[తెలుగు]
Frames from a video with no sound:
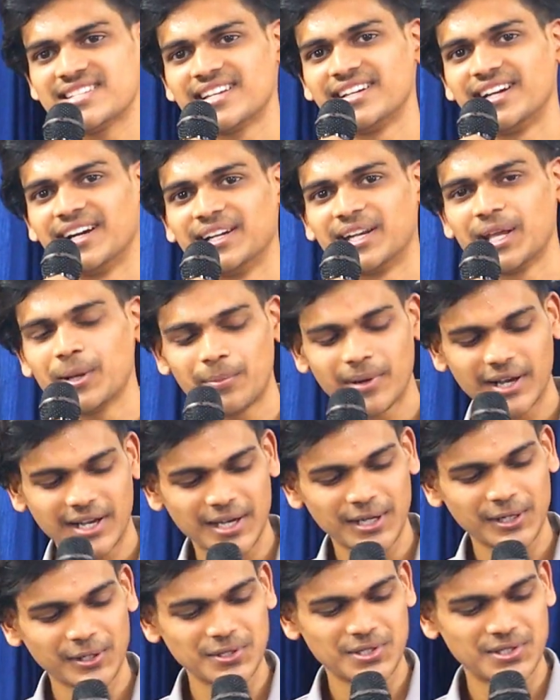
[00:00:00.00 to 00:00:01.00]
చేశాడంటే
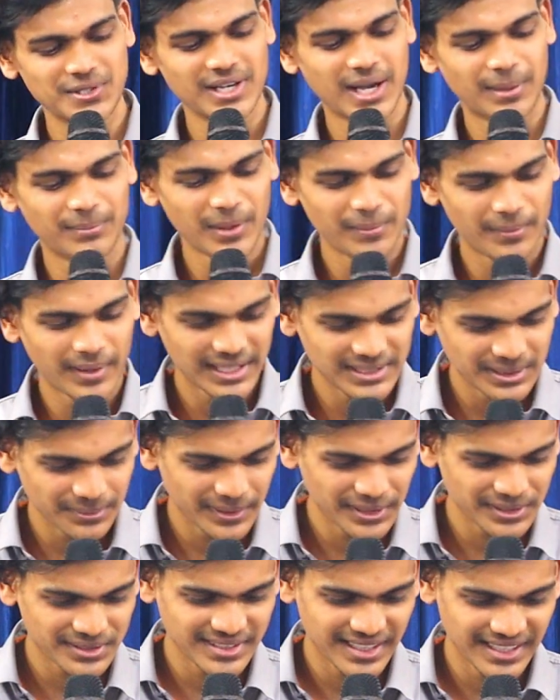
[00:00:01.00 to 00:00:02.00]
పక్క రోజు అమ్మ
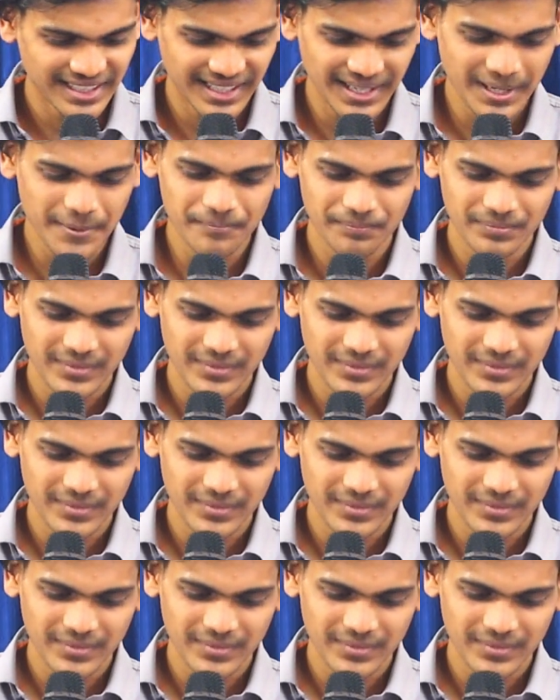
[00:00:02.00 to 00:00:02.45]
బాధపడుతుందని